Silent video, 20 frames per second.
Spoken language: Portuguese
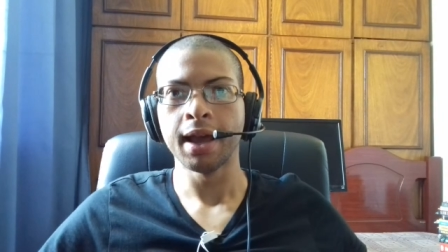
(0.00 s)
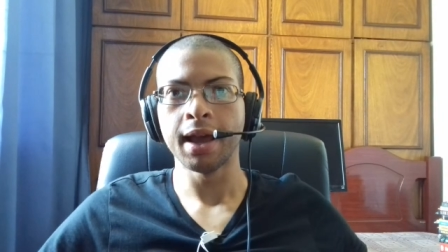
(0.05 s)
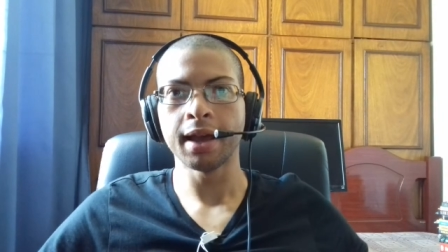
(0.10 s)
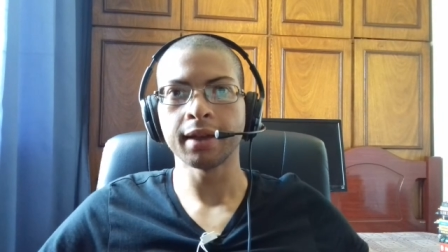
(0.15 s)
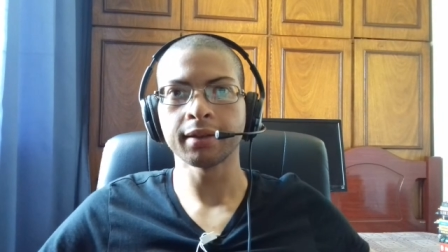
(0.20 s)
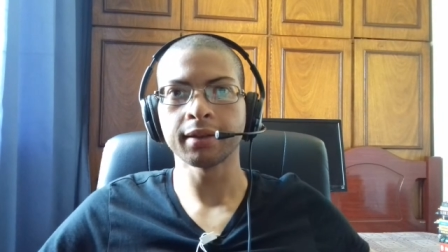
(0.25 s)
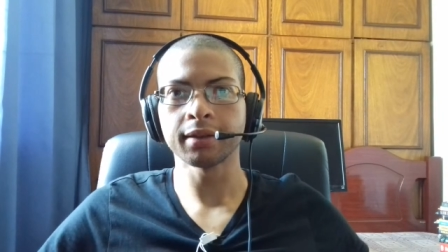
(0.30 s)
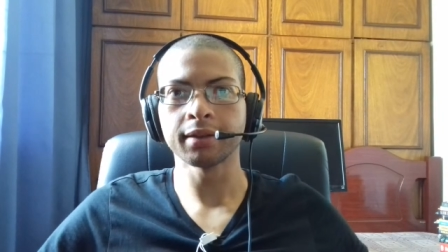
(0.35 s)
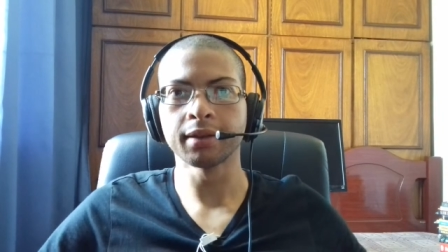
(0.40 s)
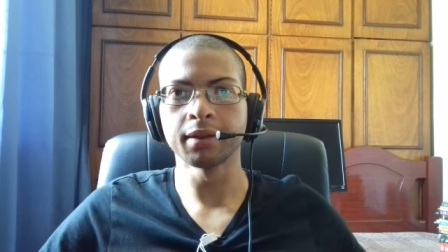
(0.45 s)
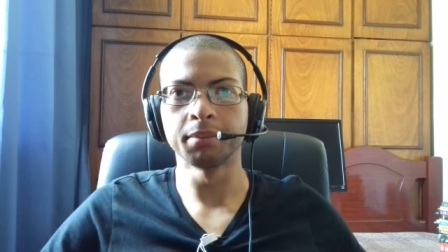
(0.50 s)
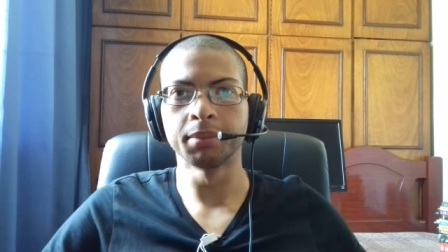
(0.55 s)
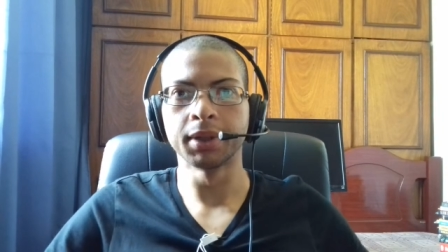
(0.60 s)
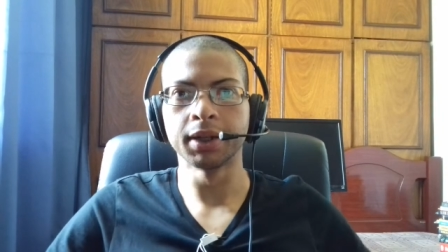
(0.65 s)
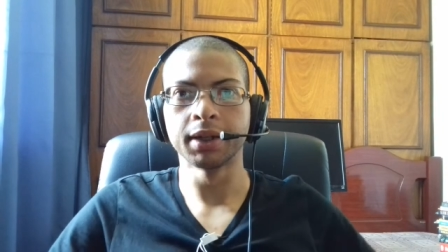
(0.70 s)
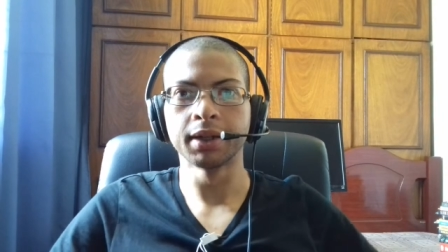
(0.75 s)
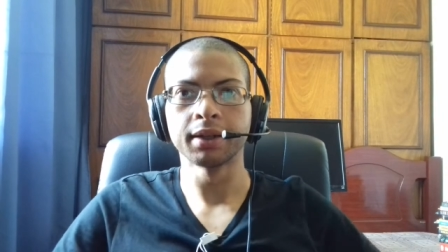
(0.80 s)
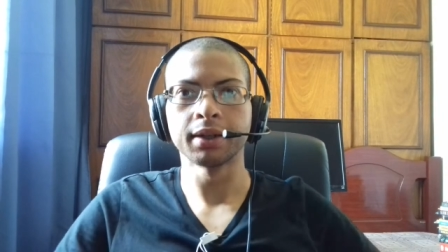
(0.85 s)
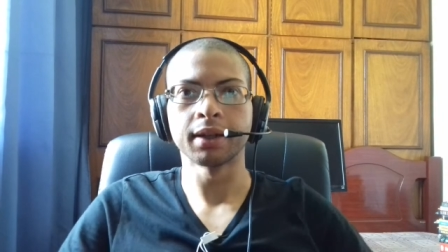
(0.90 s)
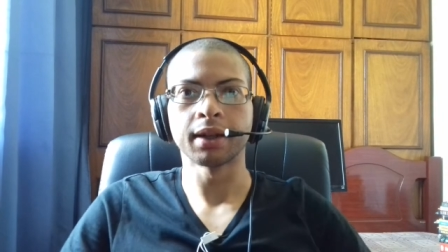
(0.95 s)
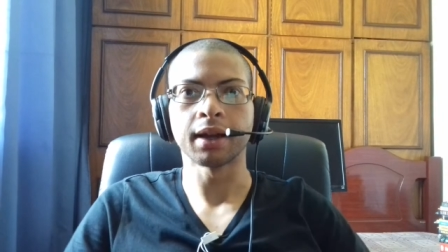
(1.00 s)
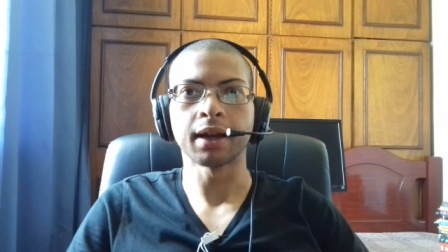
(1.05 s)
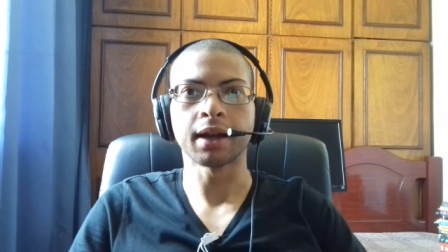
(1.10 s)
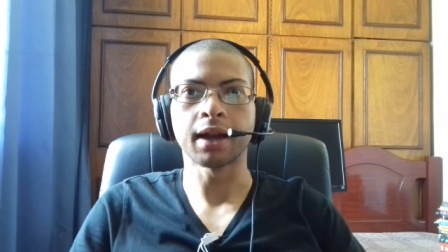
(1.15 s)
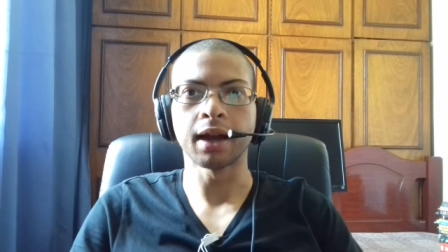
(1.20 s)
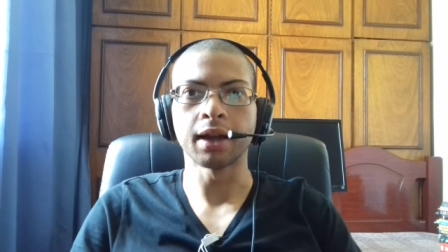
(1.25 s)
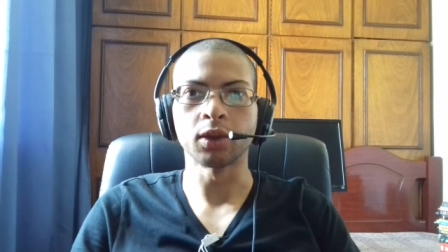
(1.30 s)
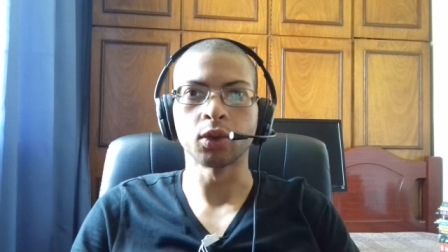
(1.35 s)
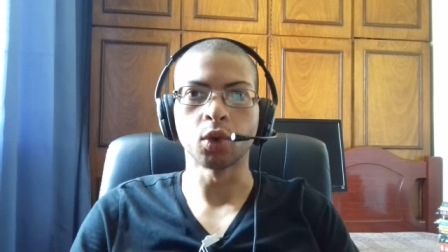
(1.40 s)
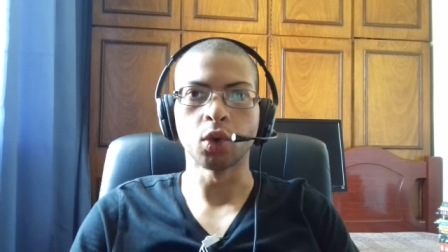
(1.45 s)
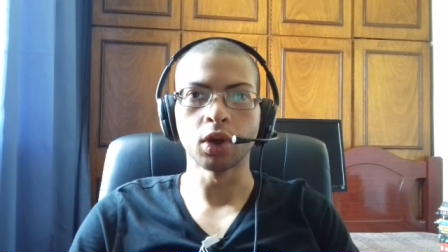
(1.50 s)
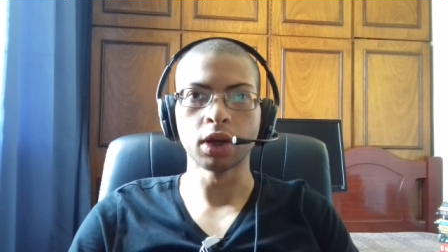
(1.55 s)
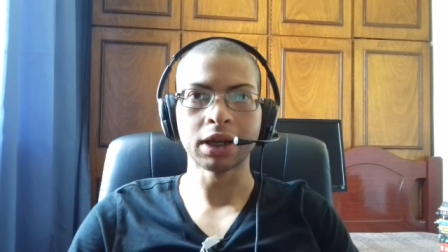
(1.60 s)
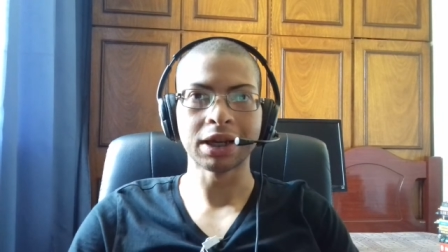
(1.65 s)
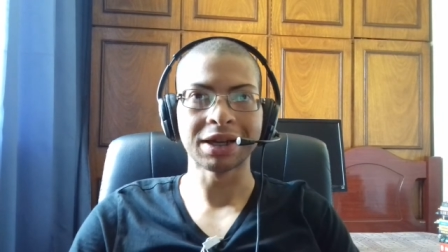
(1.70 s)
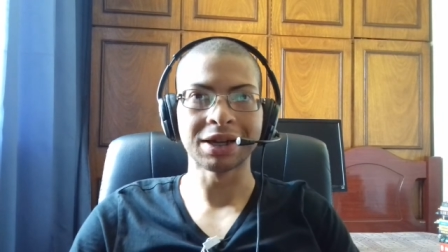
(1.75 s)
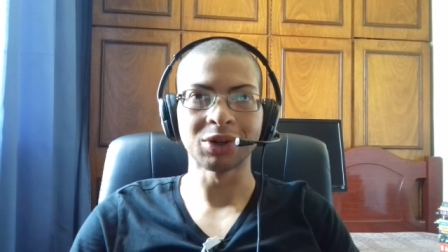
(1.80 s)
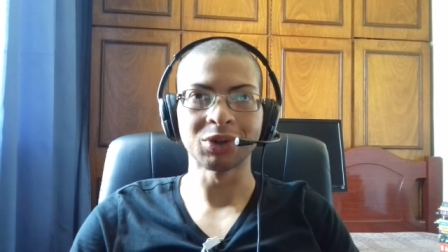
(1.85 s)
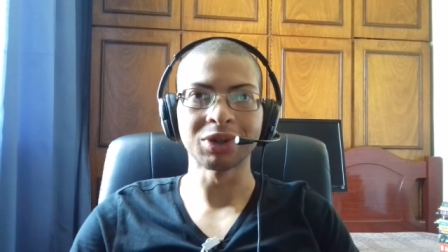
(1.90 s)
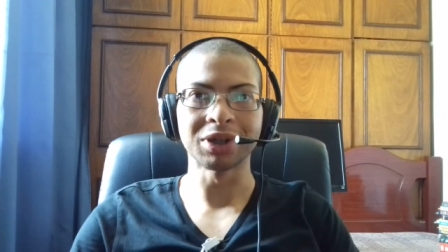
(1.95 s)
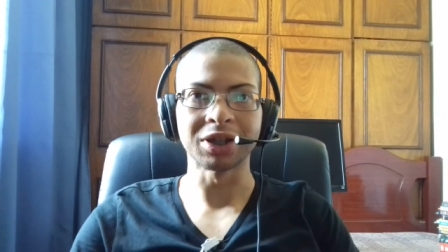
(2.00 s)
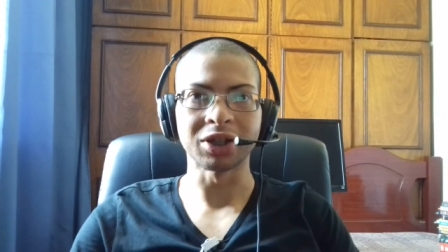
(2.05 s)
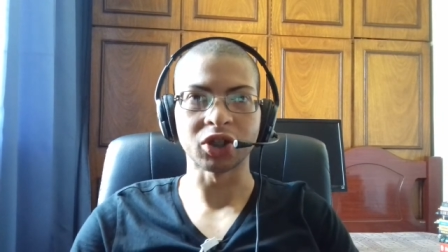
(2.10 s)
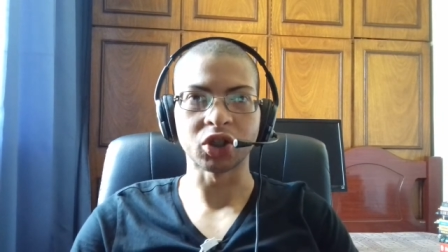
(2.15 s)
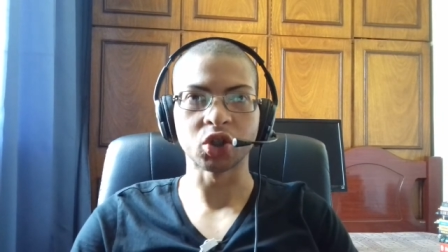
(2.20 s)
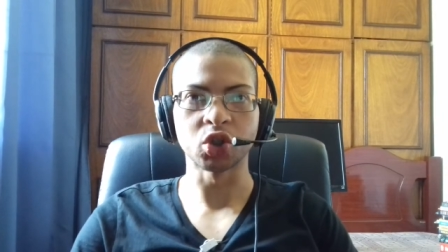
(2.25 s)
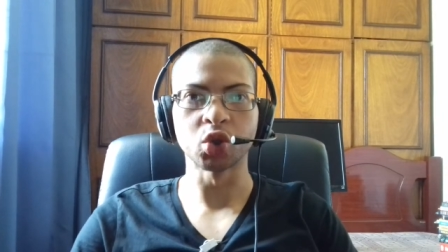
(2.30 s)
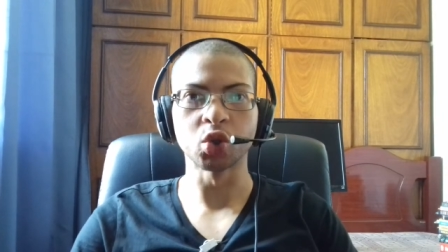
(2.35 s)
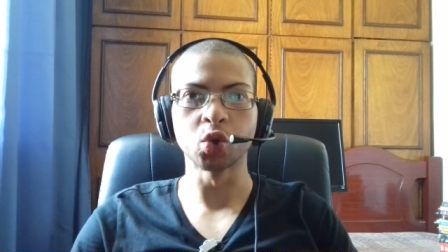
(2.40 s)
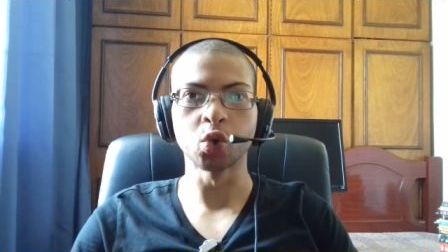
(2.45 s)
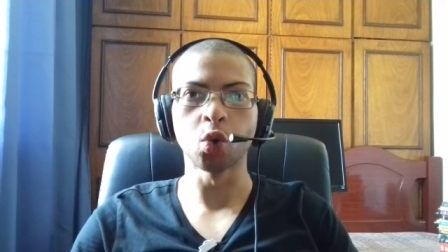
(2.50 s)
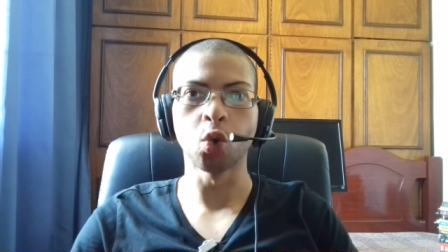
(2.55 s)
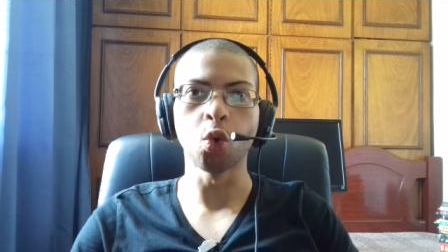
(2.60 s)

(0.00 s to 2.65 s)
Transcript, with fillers: Essa semana, a Canonical lançou